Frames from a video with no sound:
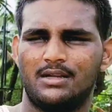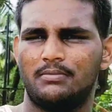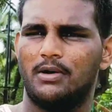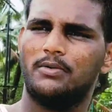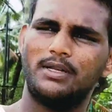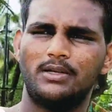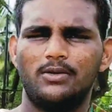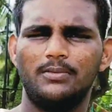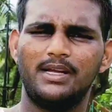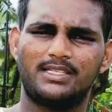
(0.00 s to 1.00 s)
भगवान के
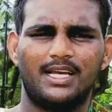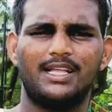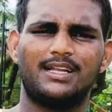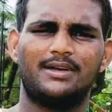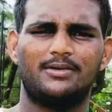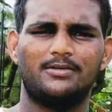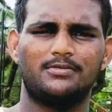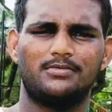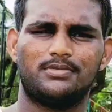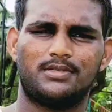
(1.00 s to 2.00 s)
रोल में अच्छा लग रहा है
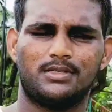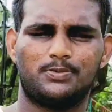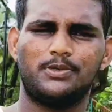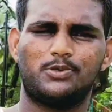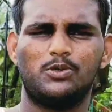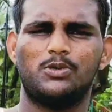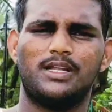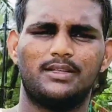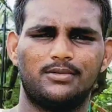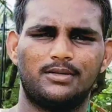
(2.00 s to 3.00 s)
उस पर सूट हो
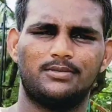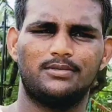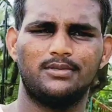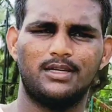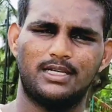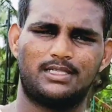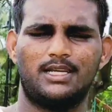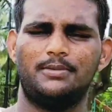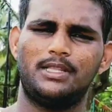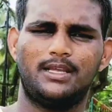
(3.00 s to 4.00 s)
रहा है थोड़ा बहुत
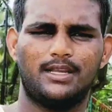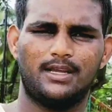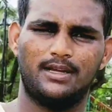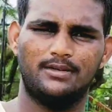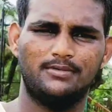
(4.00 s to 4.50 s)
अच्छा भी दे रहा है हाँ।